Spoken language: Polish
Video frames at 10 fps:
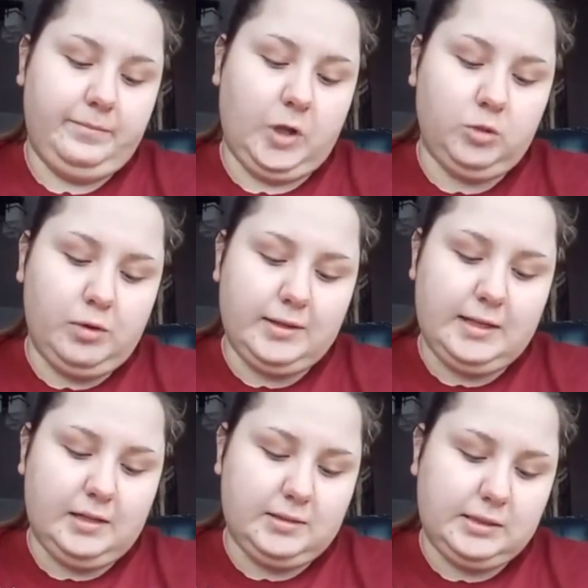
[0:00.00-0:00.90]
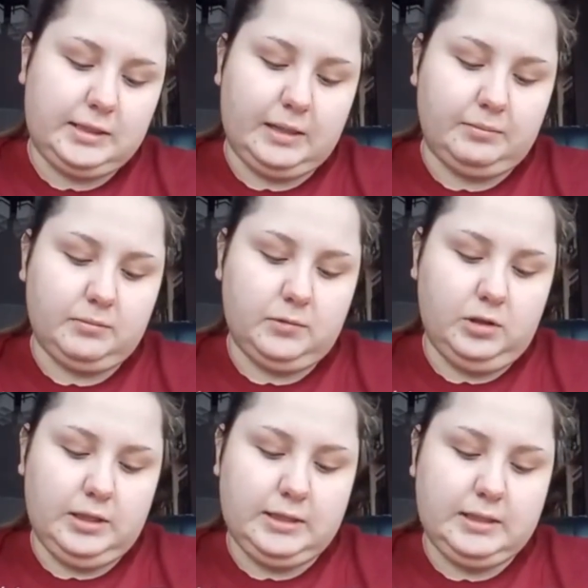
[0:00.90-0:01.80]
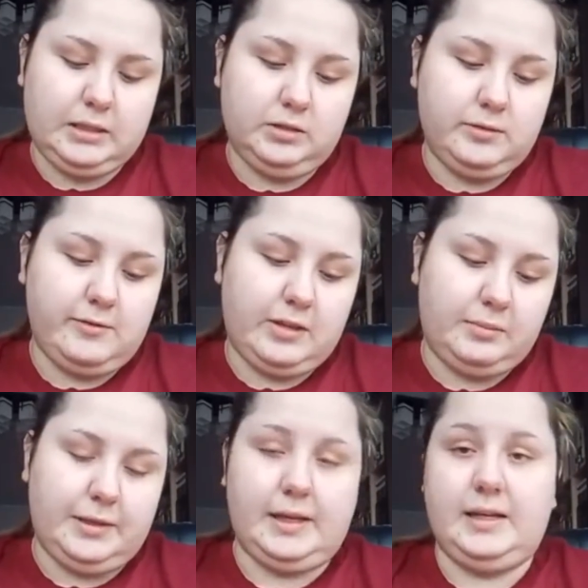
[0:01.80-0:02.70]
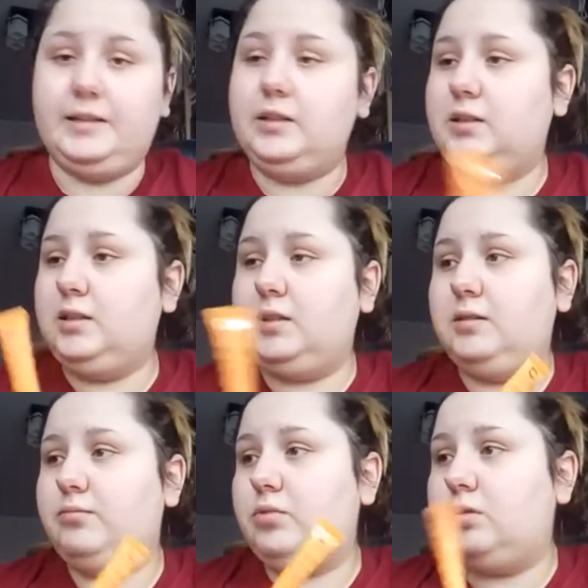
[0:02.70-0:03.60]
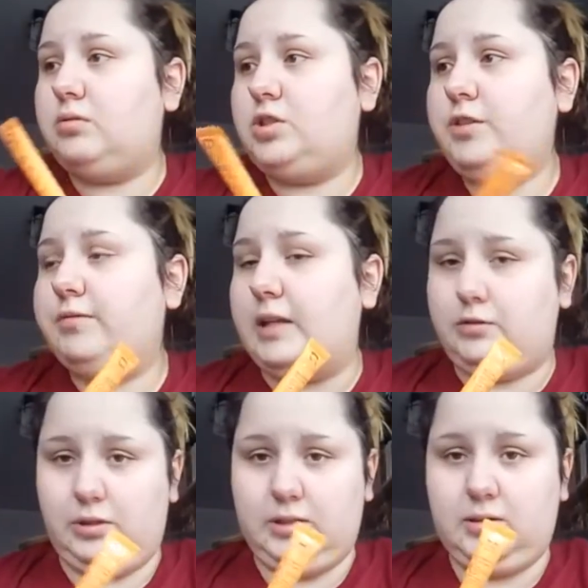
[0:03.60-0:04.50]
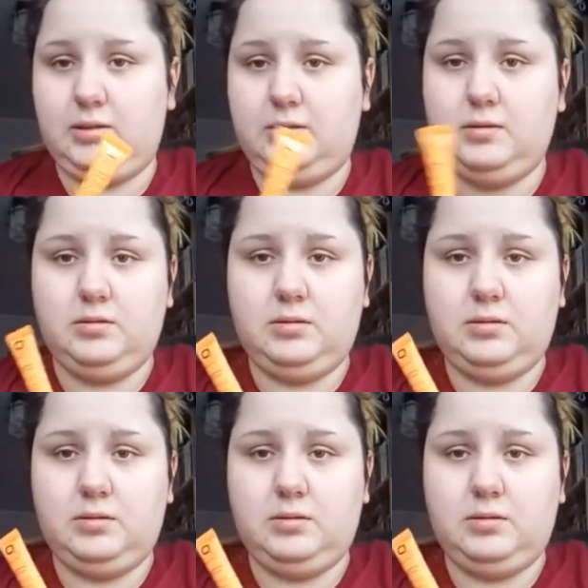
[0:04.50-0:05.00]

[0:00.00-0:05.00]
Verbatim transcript: Odmładzający krem, olej reganowy, witamina E. Y, dziwne to jest.